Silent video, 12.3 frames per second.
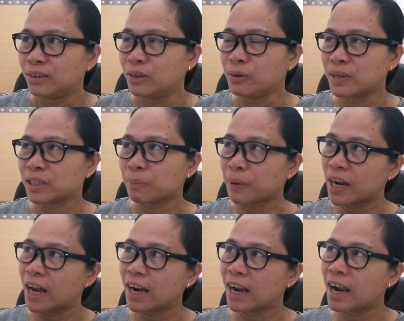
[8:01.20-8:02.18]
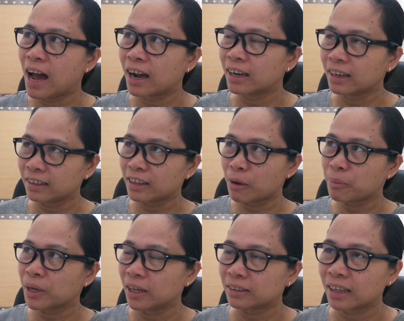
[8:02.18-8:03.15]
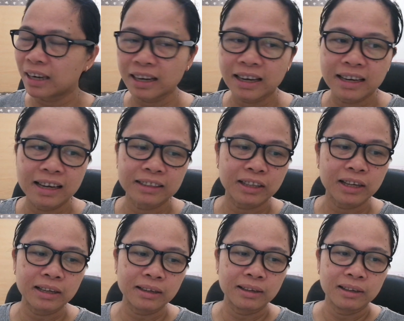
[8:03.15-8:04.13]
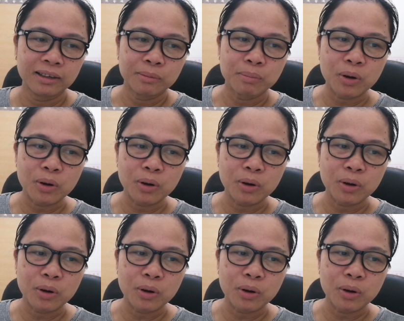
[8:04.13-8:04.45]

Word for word: Diba? Sa pananalangin, ang dami lang talaga nating